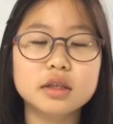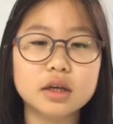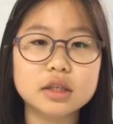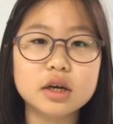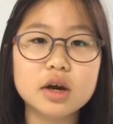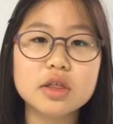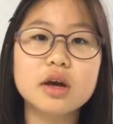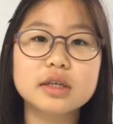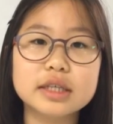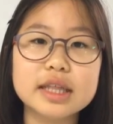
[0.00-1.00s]
저는
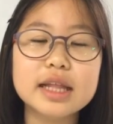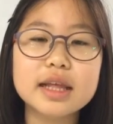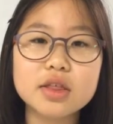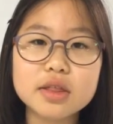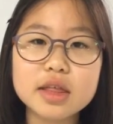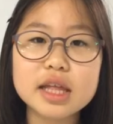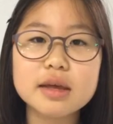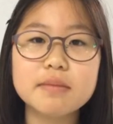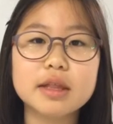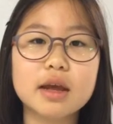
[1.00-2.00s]
커서 의사나
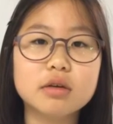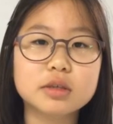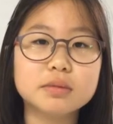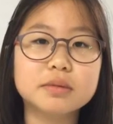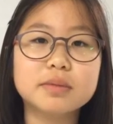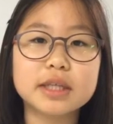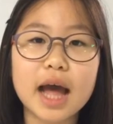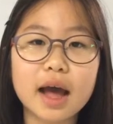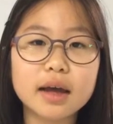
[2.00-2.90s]
선생님이 되고 싶습니다.